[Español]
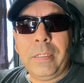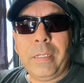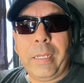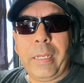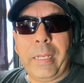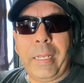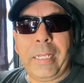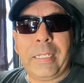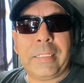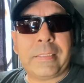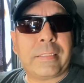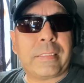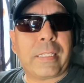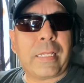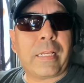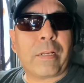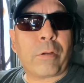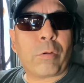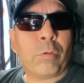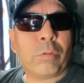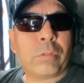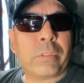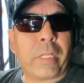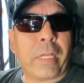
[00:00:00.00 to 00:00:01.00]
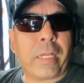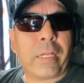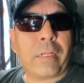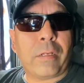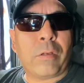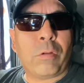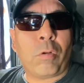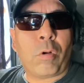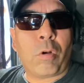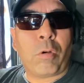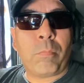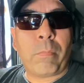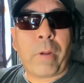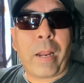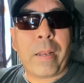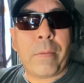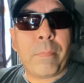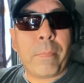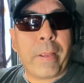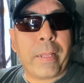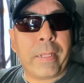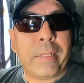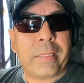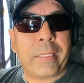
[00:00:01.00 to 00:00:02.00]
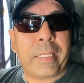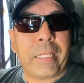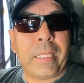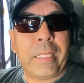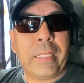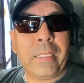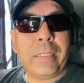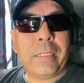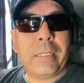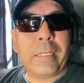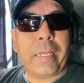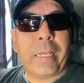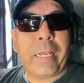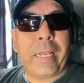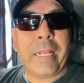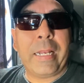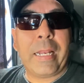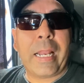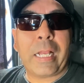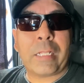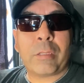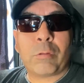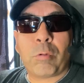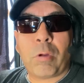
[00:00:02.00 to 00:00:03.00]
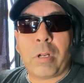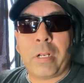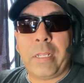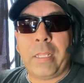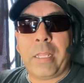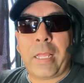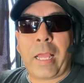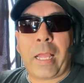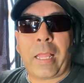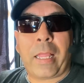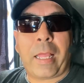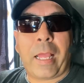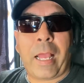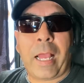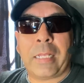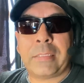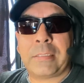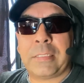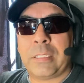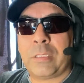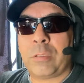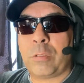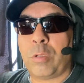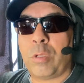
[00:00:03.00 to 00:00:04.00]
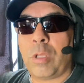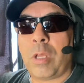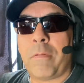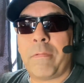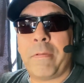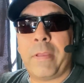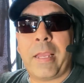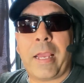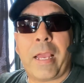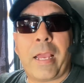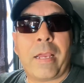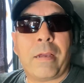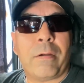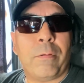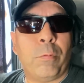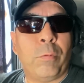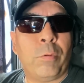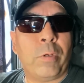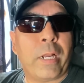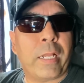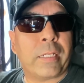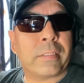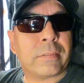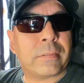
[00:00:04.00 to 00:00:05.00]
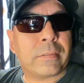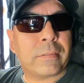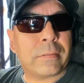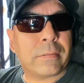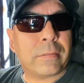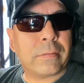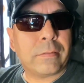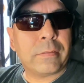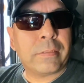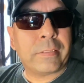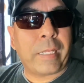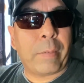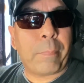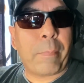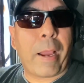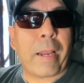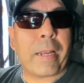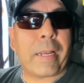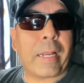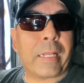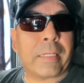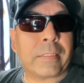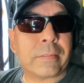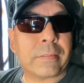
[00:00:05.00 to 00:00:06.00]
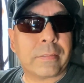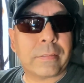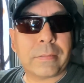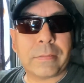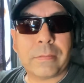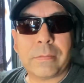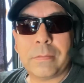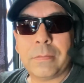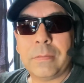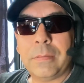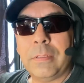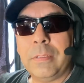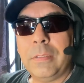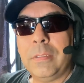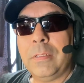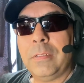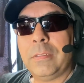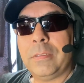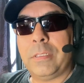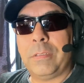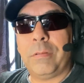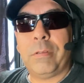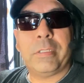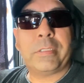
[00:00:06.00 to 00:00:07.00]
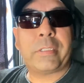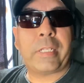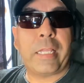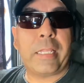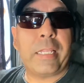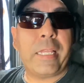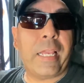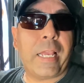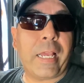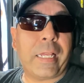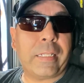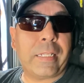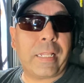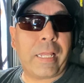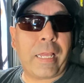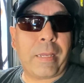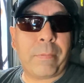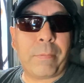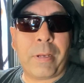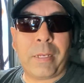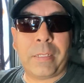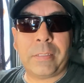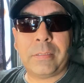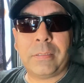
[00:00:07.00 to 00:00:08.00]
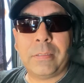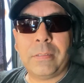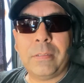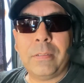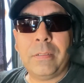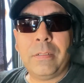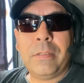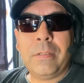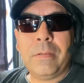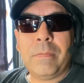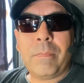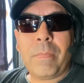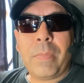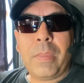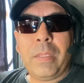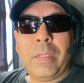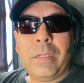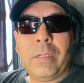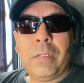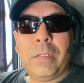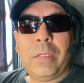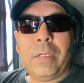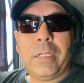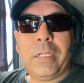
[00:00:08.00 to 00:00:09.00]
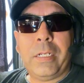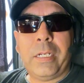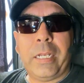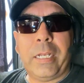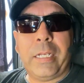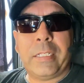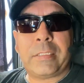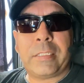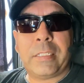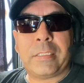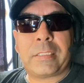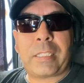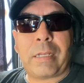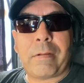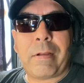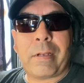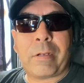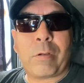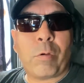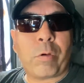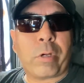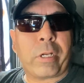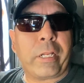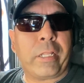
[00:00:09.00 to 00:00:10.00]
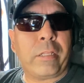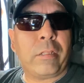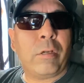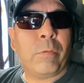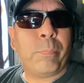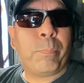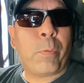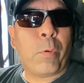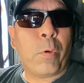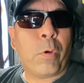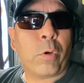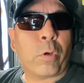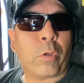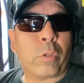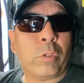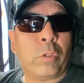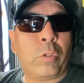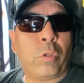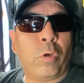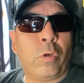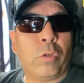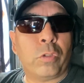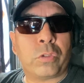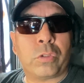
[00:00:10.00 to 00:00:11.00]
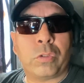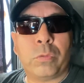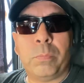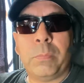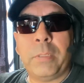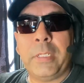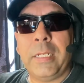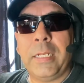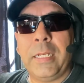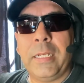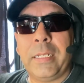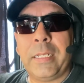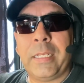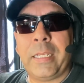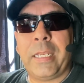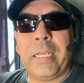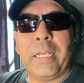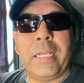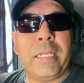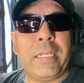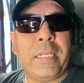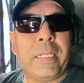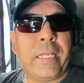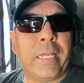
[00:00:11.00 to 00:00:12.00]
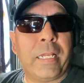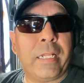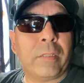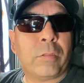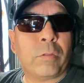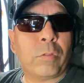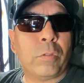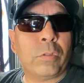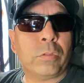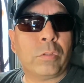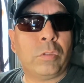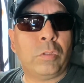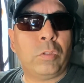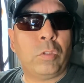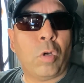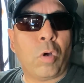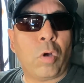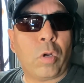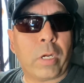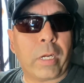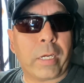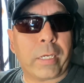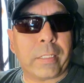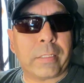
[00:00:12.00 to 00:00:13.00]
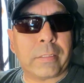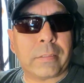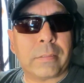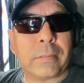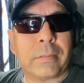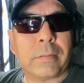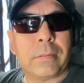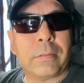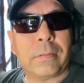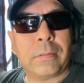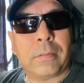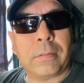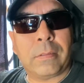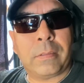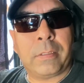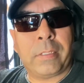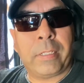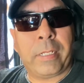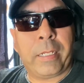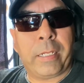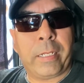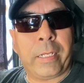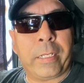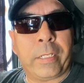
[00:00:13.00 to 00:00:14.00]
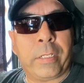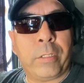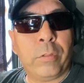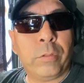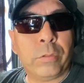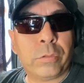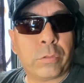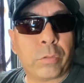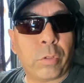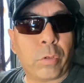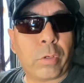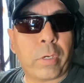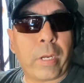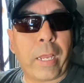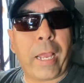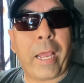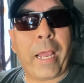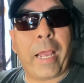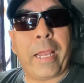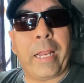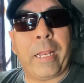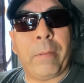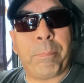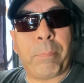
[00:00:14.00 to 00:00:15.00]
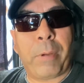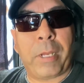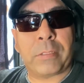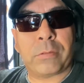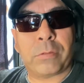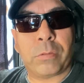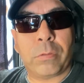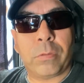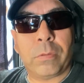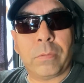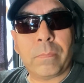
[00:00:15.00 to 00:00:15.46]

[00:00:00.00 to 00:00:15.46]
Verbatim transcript: esta ruta normalmente en la actualidad, hace todavía unas semanas, si no es que días nada más, eh, se estaba corriendo por 2.500 dólares de Houston a El Paso.